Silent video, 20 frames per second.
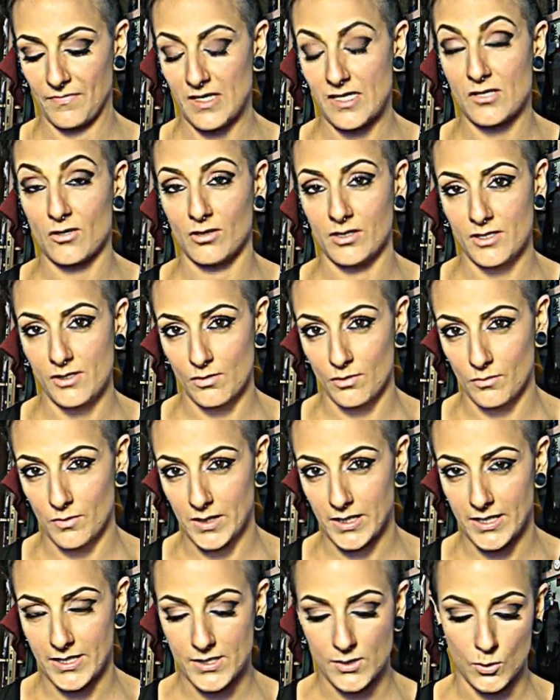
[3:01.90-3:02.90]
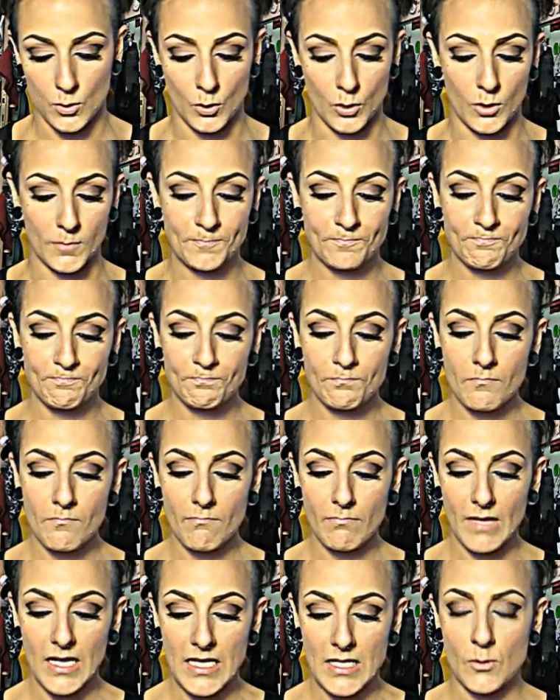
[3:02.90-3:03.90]
i soldi sono quelli che sono
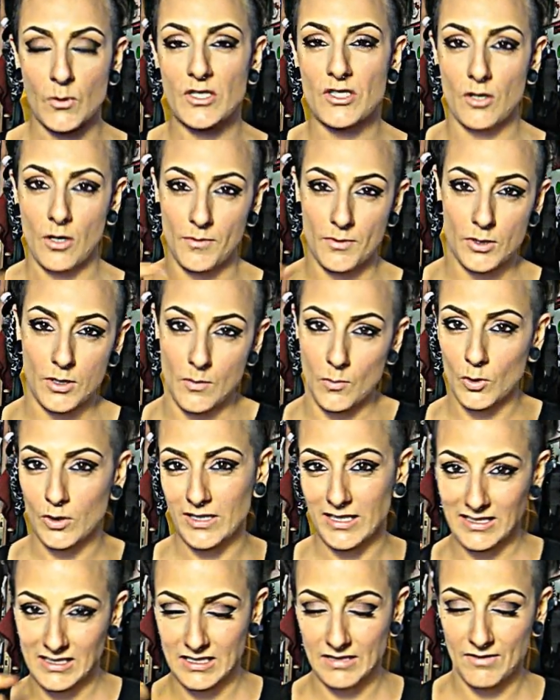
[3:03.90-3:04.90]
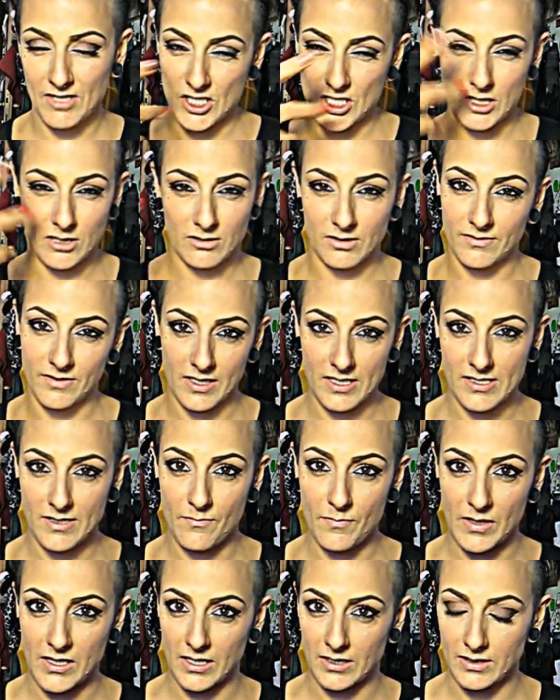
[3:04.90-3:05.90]
partita sono molto attiva, cerco di fare
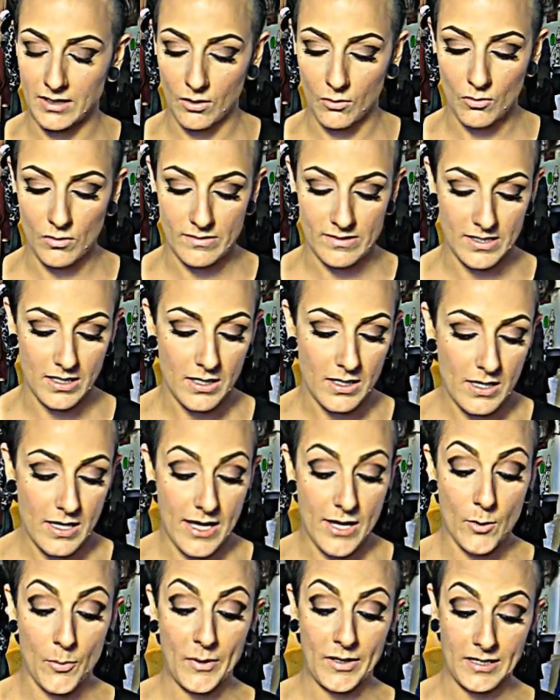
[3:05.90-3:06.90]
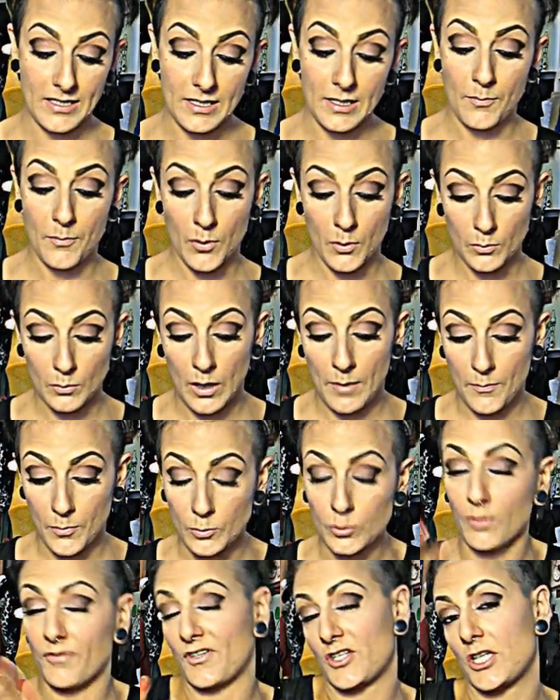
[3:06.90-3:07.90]
sempre tante cose. Ero partita
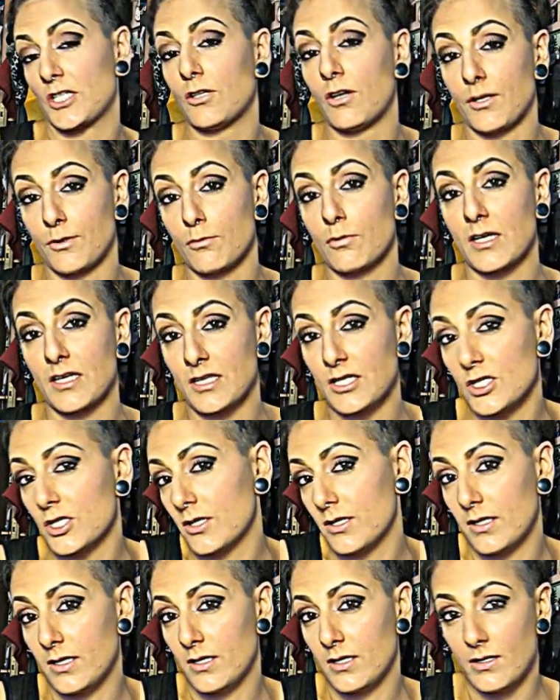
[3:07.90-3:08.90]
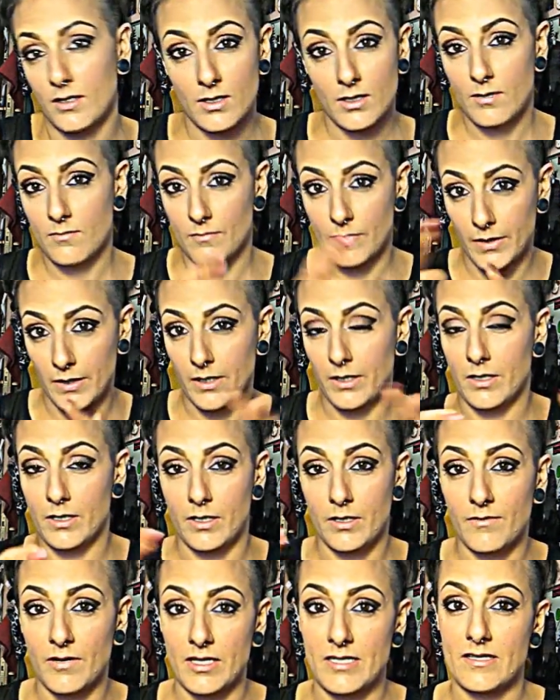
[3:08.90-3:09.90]
appunto facendo la truccatrice per
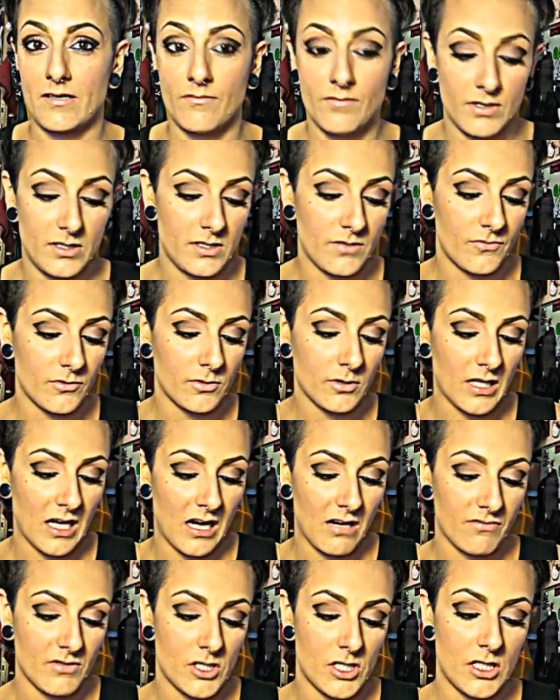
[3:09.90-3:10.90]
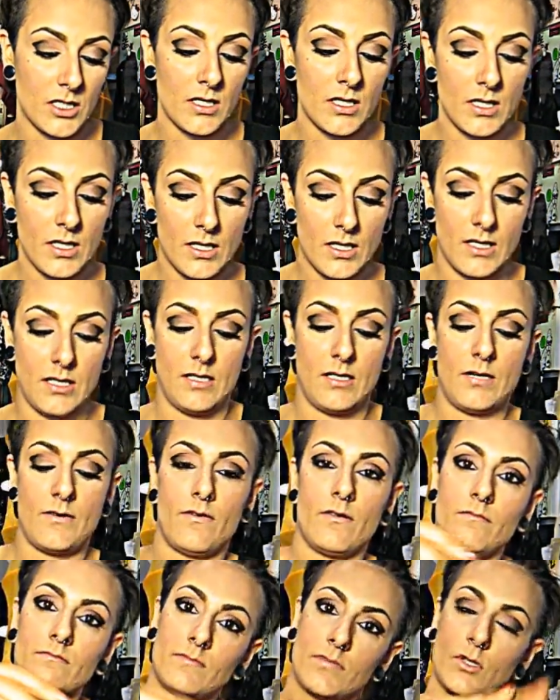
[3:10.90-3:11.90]
i vari servizi fotografici e
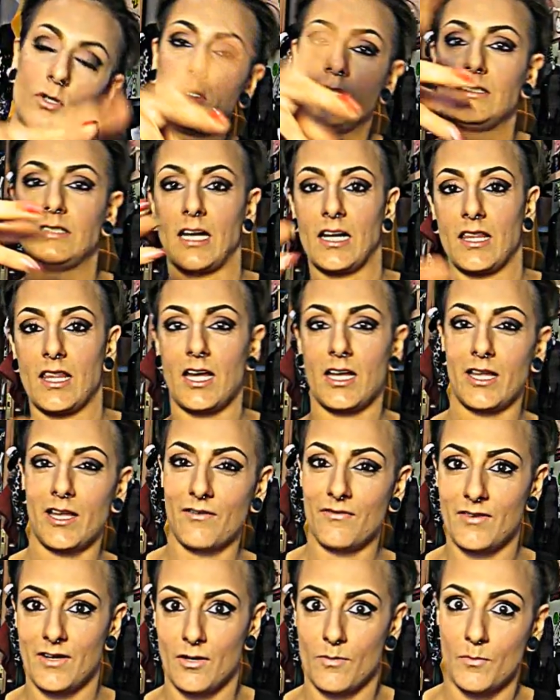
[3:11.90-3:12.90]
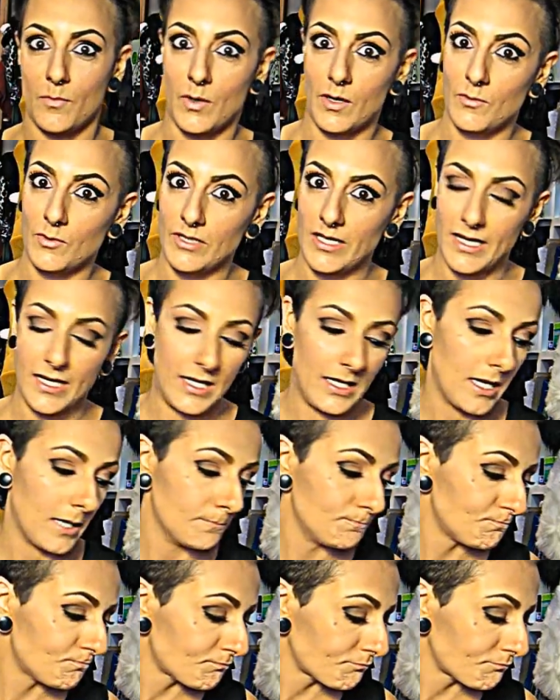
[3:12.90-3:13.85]
sono entrata anche a fare un po' la modella.